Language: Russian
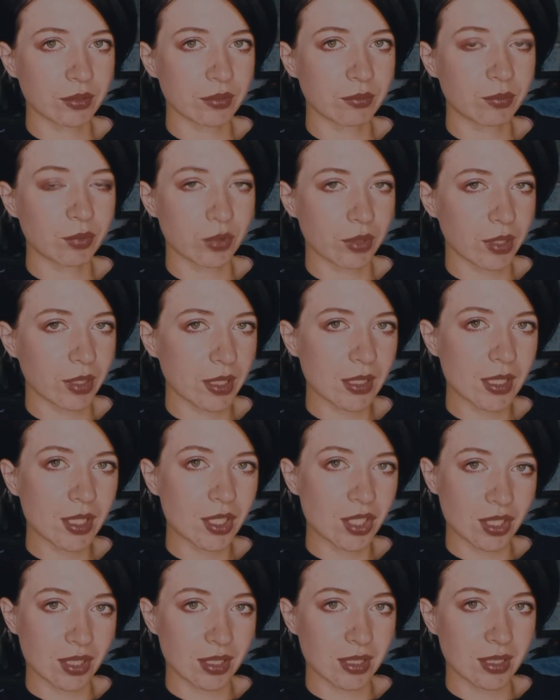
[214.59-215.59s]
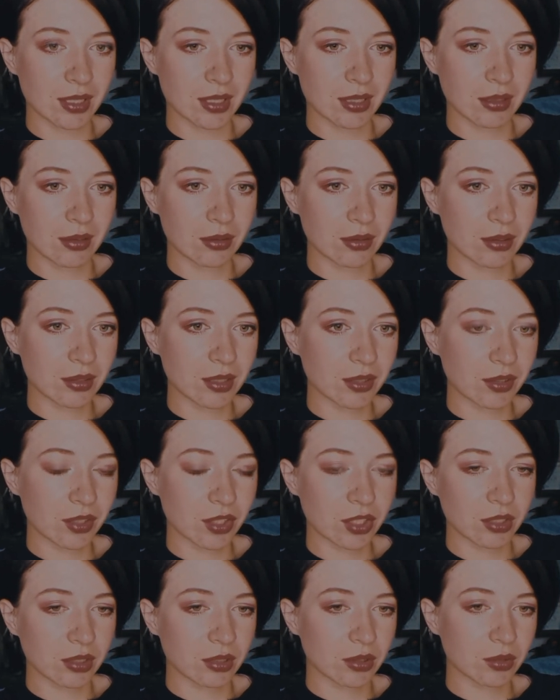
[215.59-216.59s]
бюрократические,
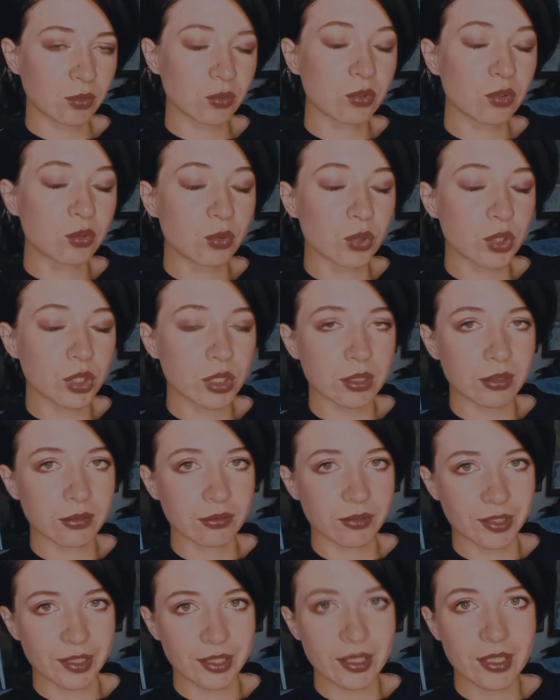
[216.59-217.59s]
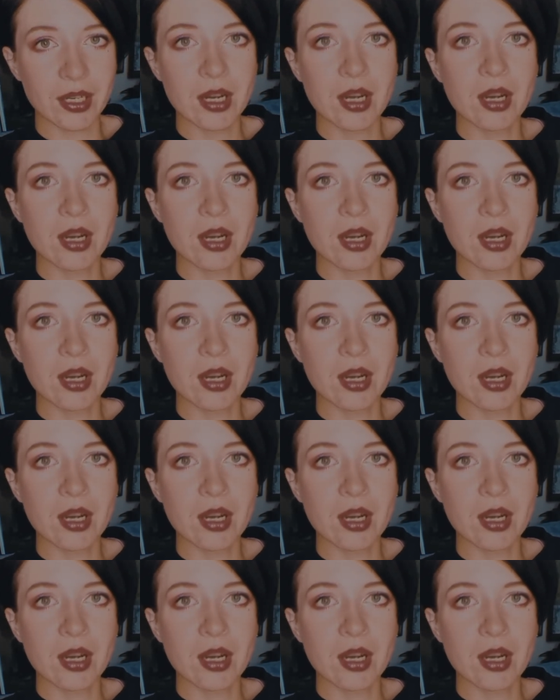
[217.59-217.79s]
совершенно удушливые,